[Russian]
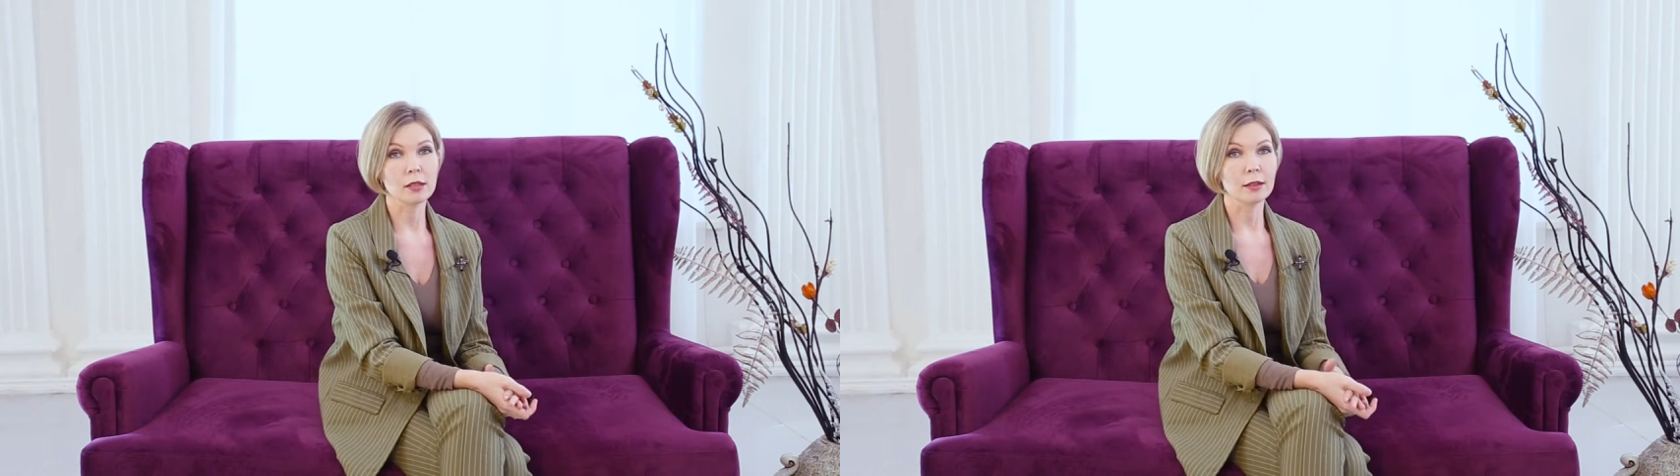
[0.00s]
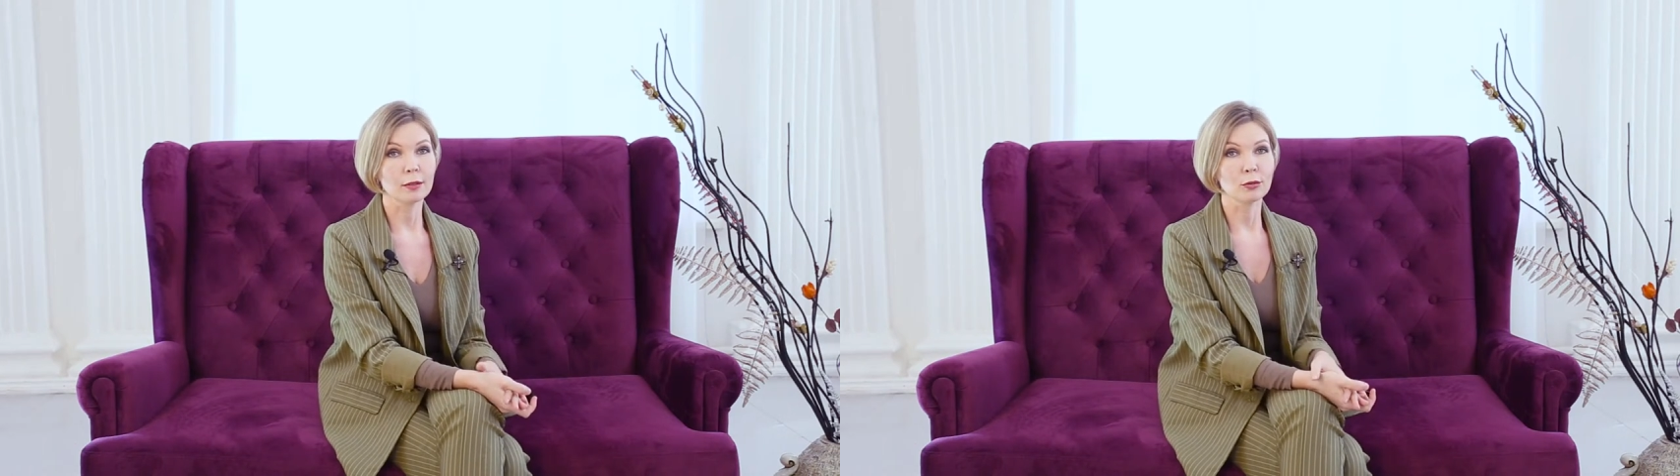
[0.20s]

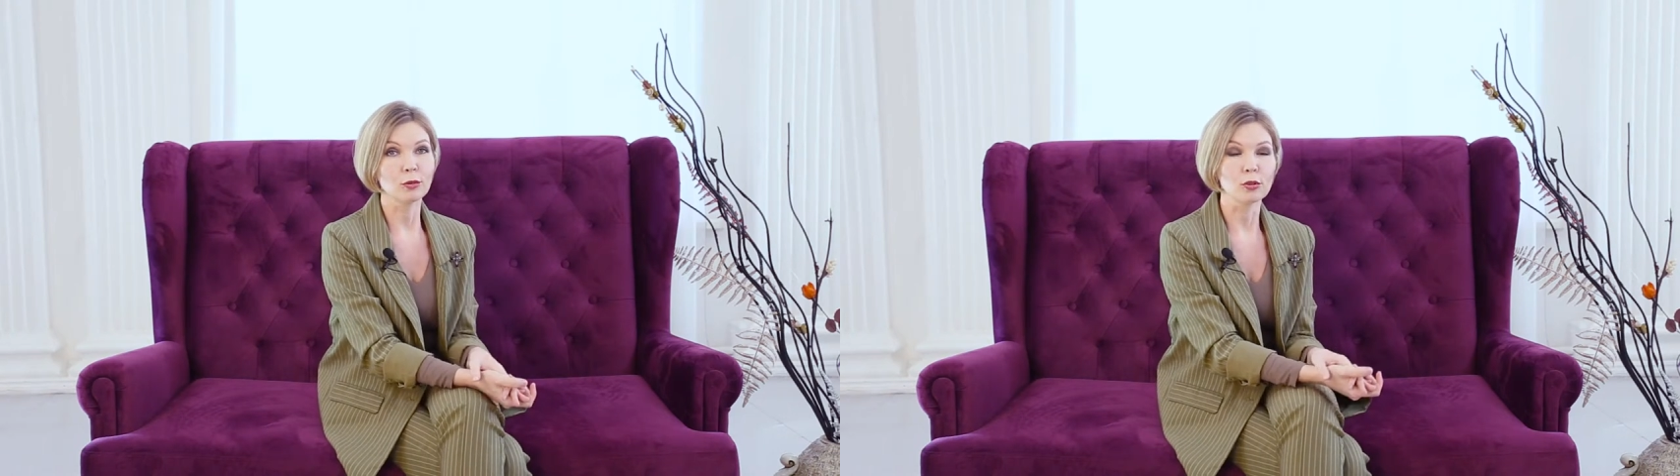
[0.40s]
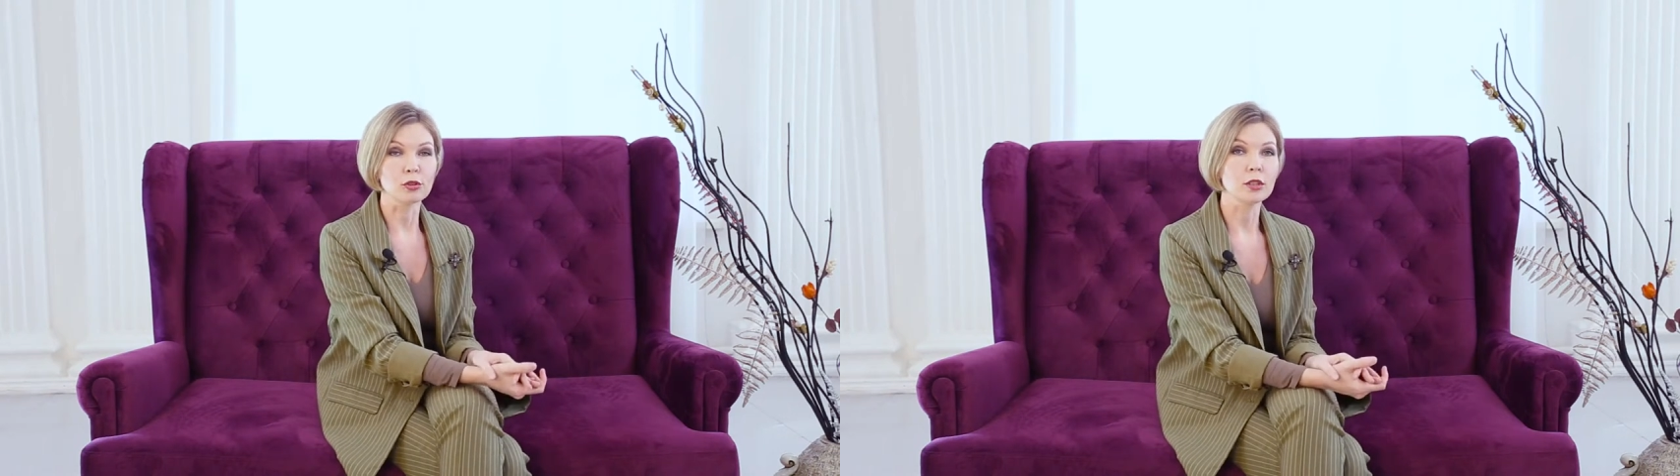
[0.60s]
эту
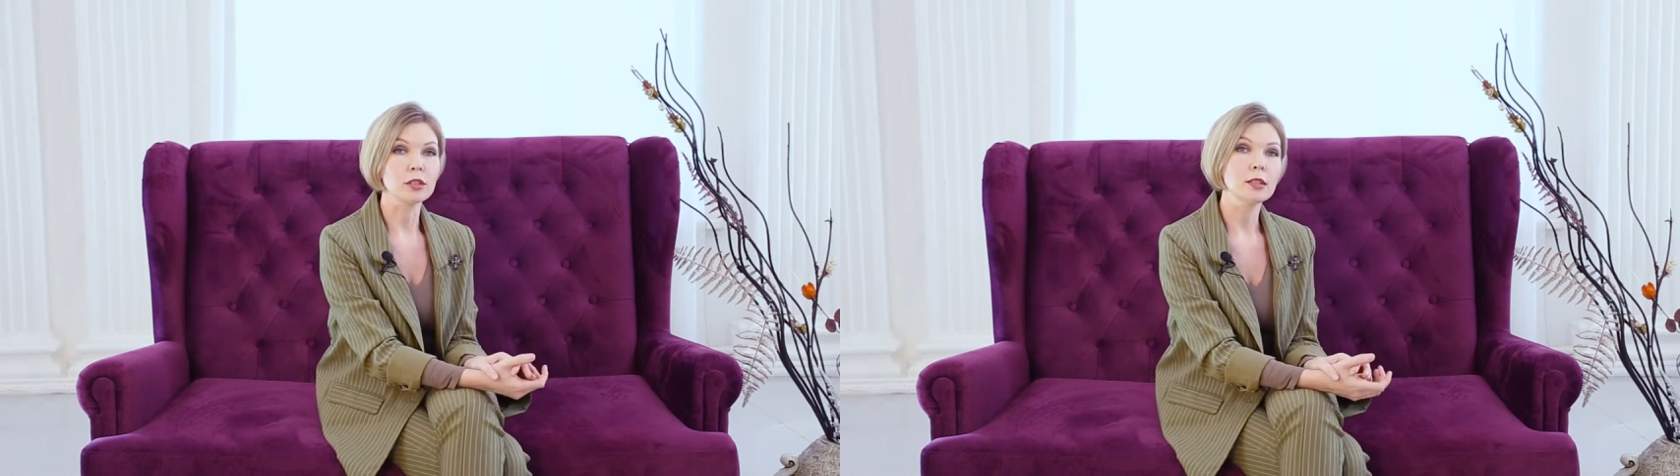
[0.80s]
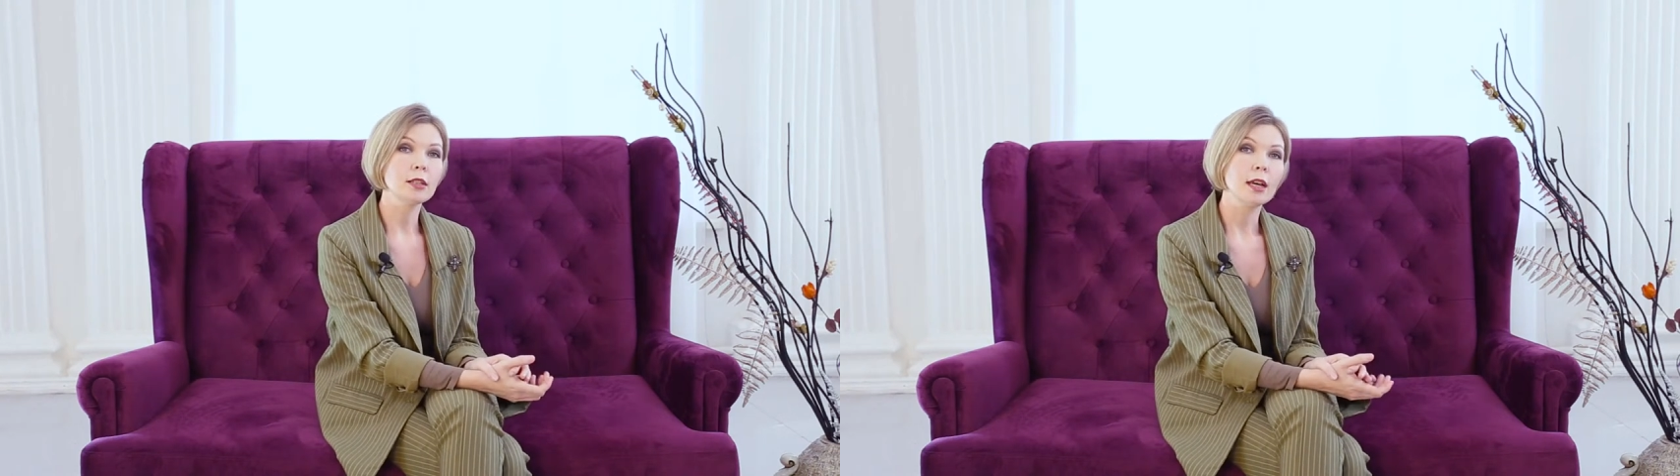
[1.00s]

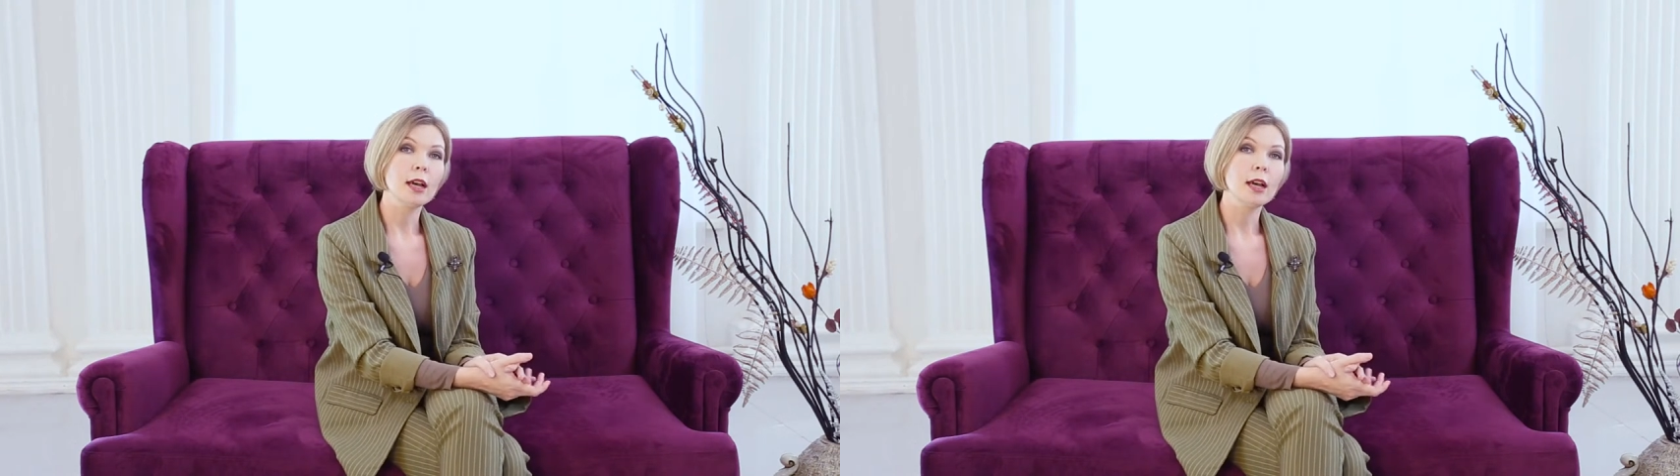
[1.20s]
должность.